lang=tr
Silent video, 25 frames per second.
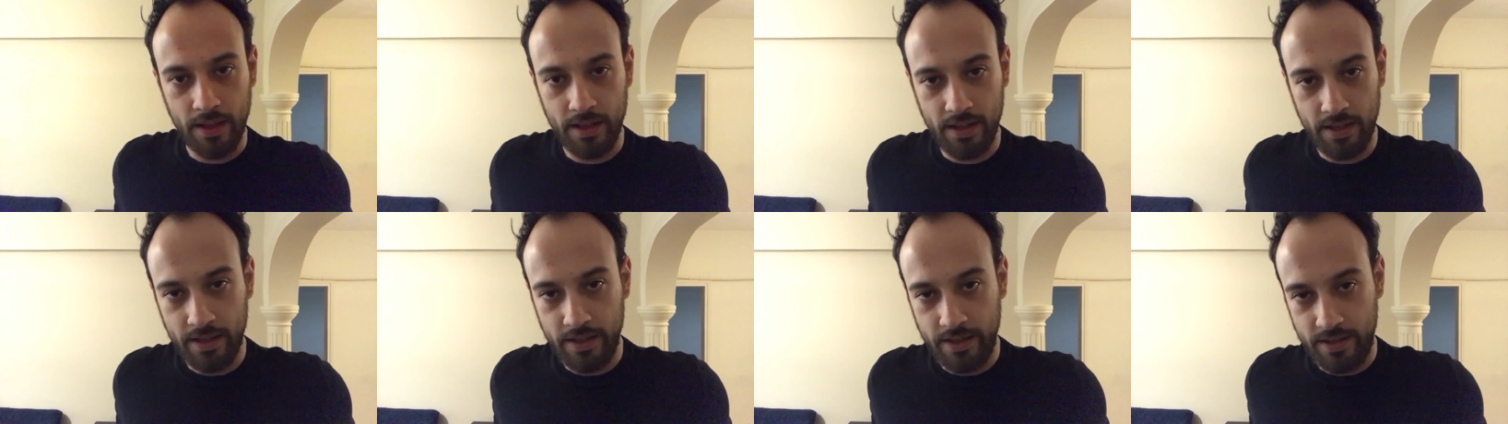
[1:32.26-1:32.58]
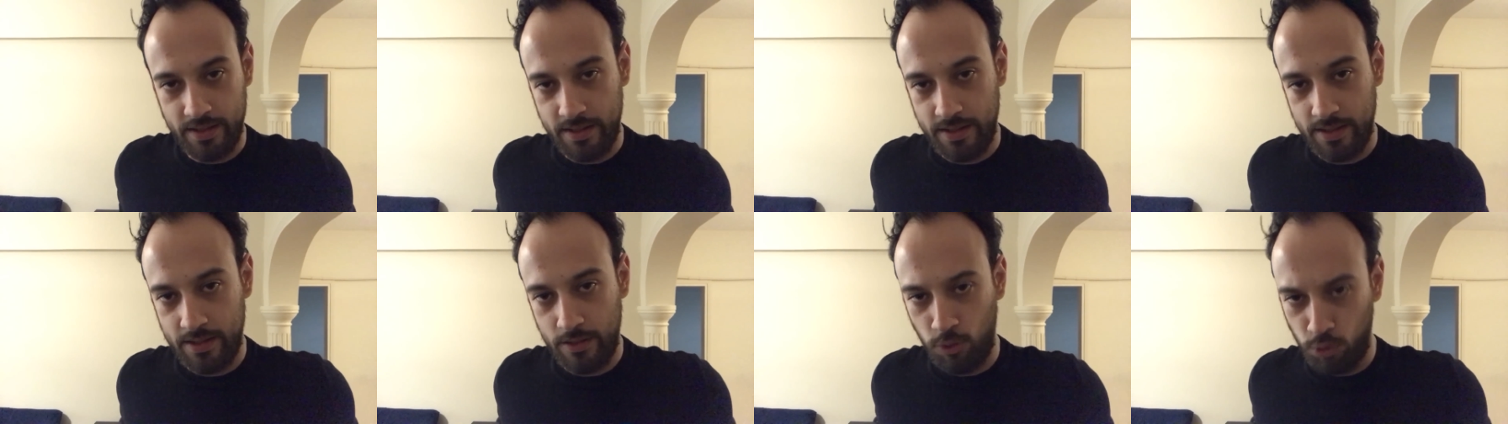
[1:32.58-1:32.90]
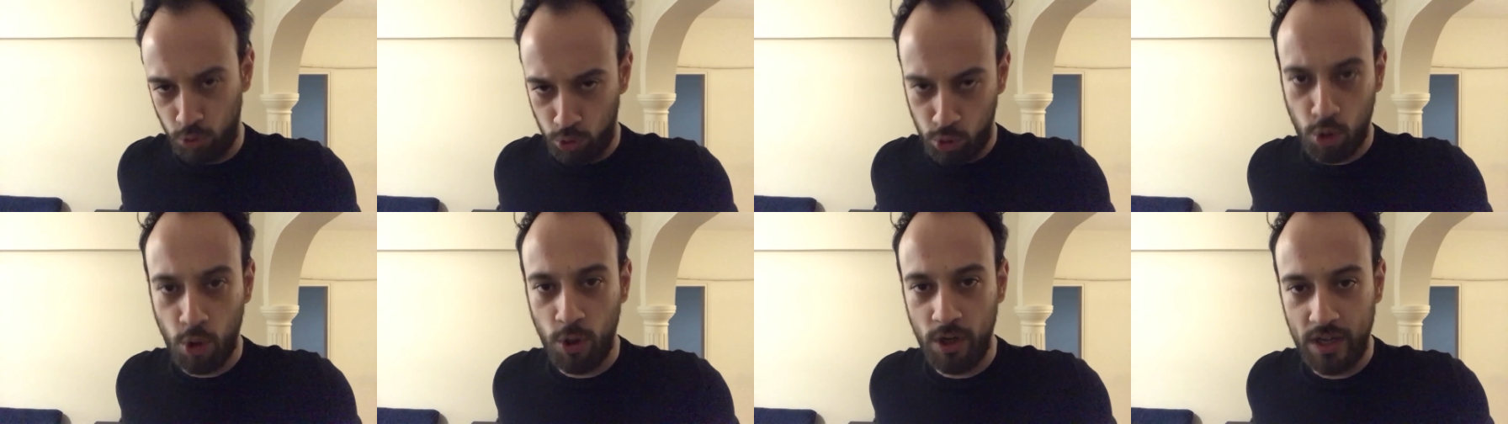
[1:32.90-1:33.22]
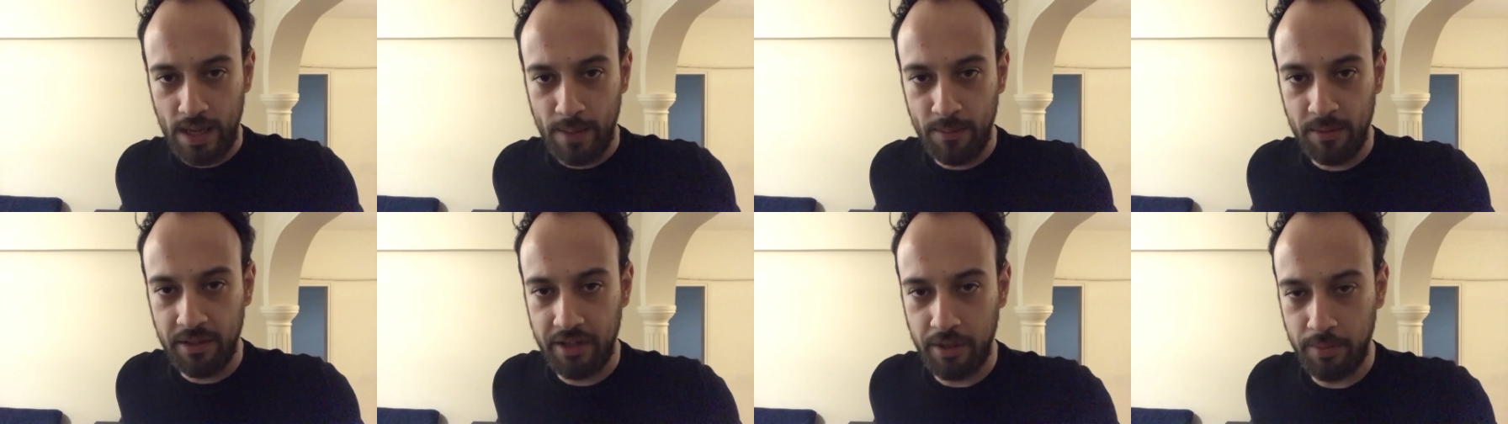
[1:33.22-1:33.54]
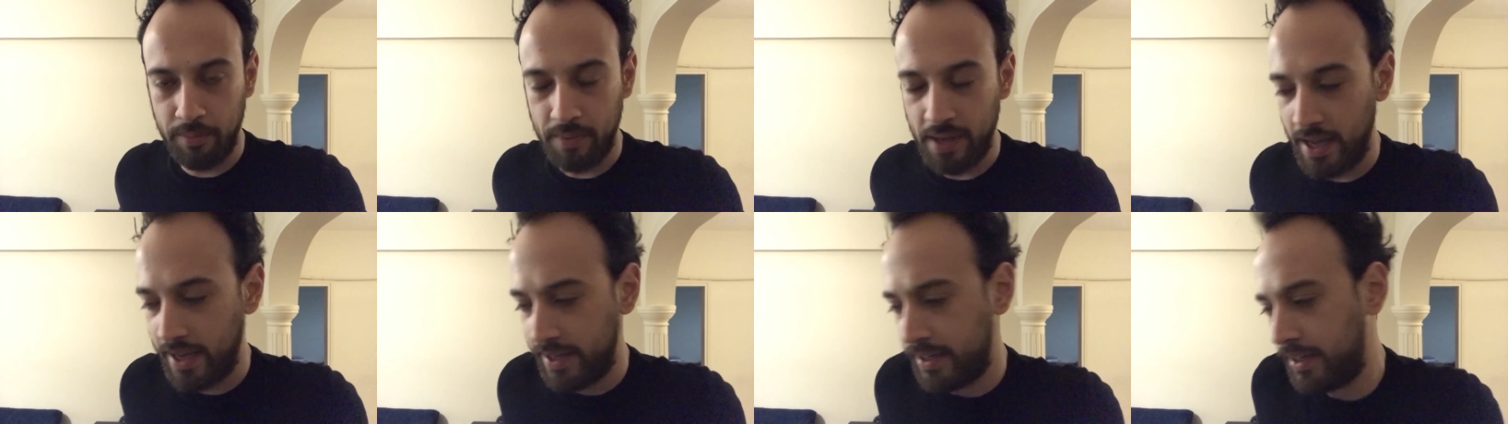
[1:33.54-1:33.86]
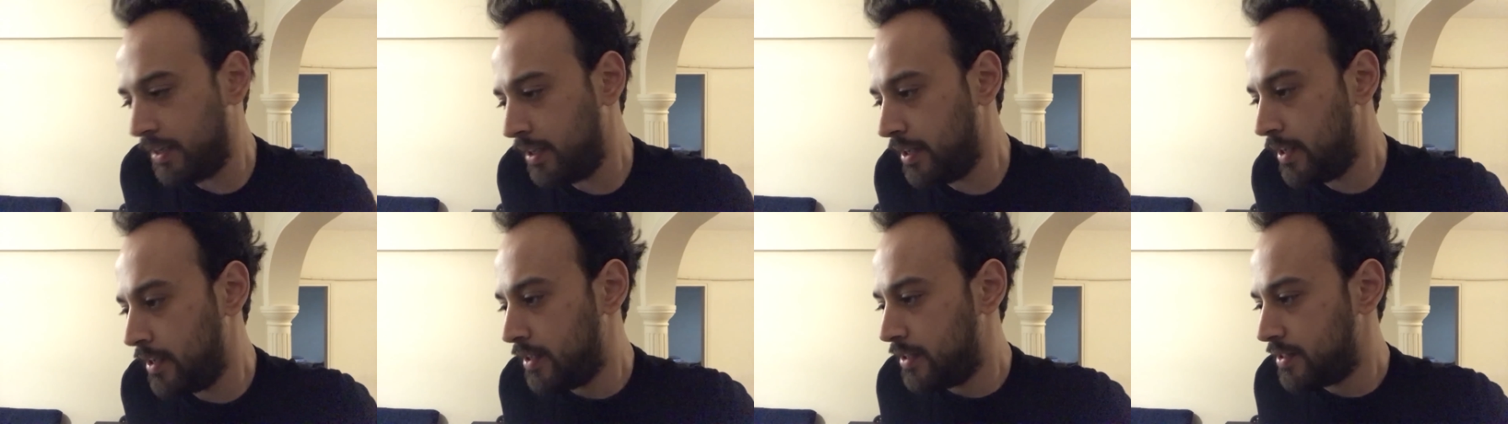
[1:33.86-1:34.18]
Ee, onu söyleyebilirim
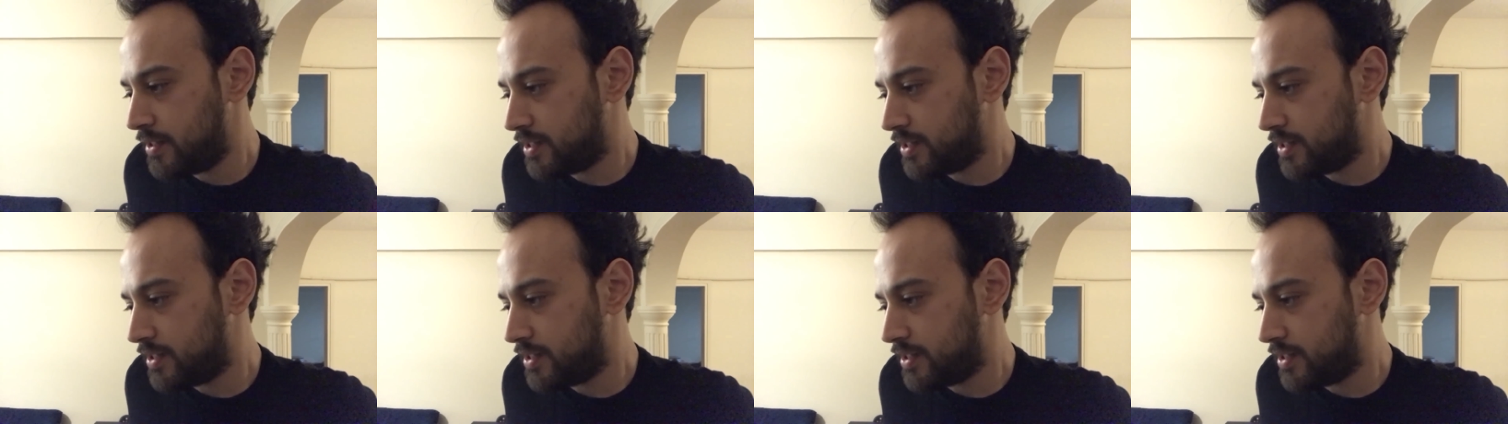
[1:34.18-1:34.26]
yani.